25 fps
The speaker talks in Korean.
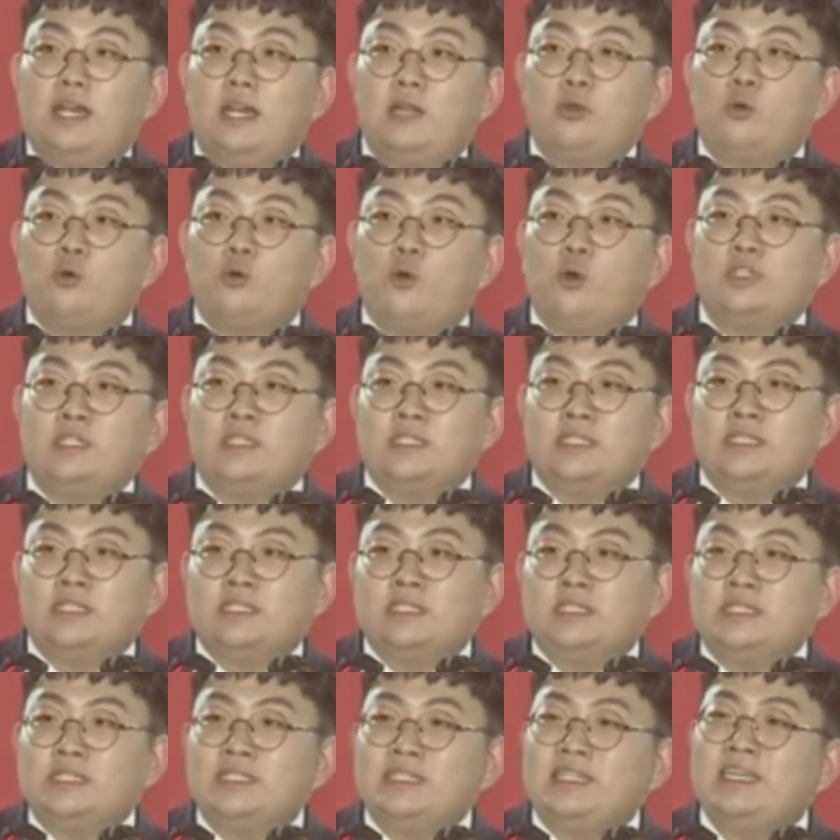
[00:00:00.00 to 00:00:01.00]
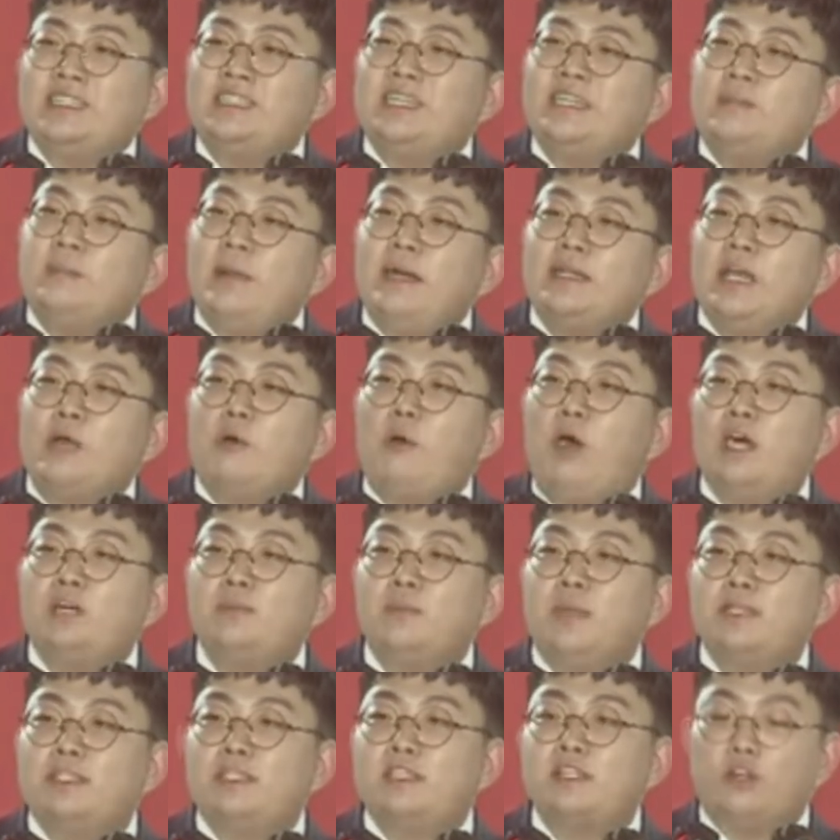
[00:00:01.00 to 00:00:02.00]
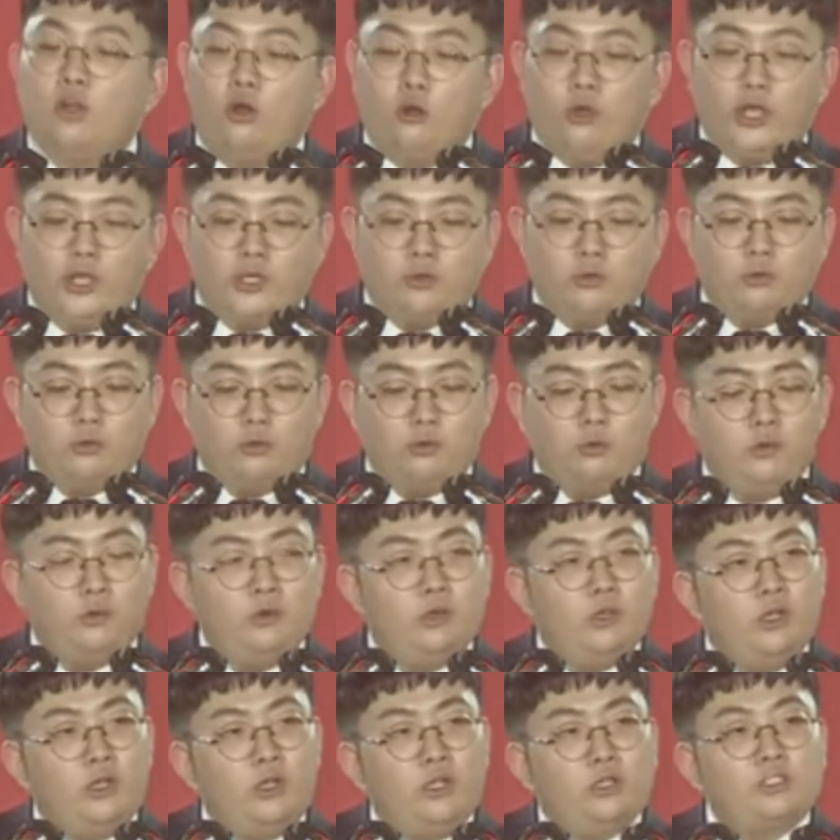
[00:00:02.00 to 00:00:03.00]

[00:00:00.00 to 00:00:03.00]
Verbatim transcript: 그래놓고는 그들만의 화음에 즐거워했고